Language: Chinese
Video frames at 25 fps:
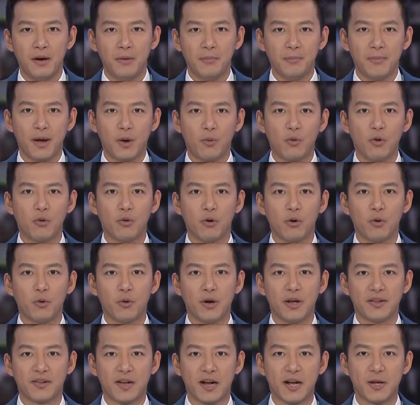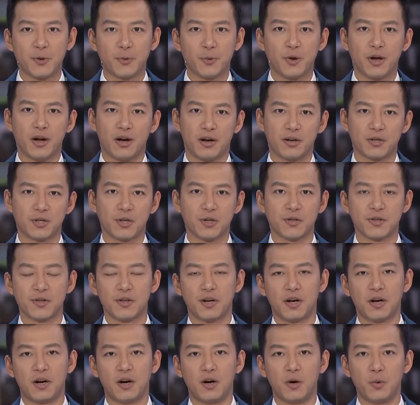美国国会参议院
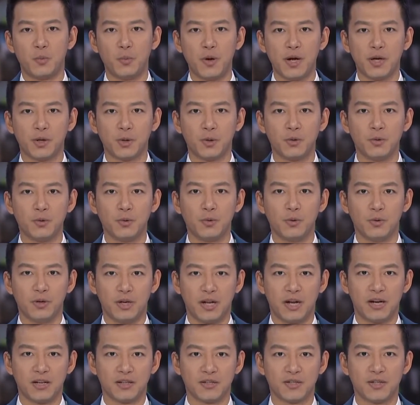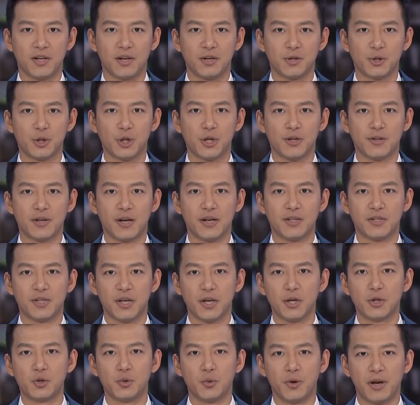24号未通过两项旨在
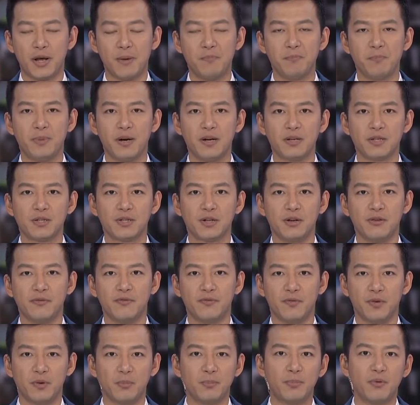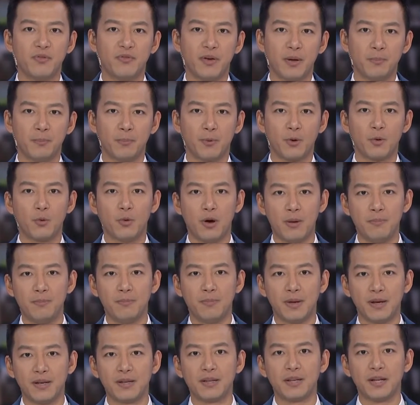结束联邦政府部分关
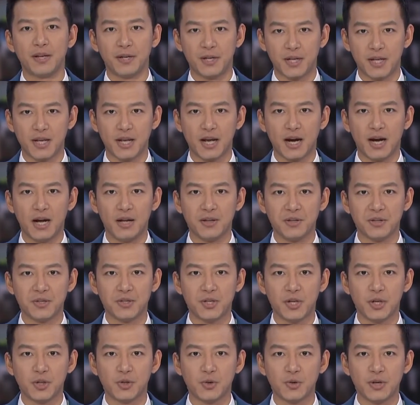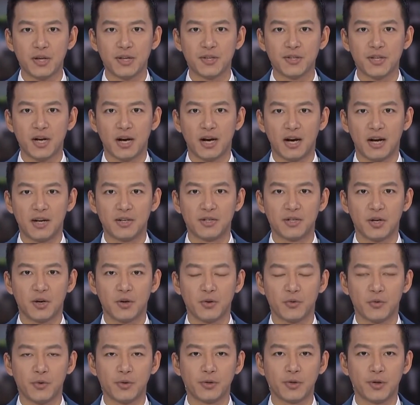门的提案，其中一项按照总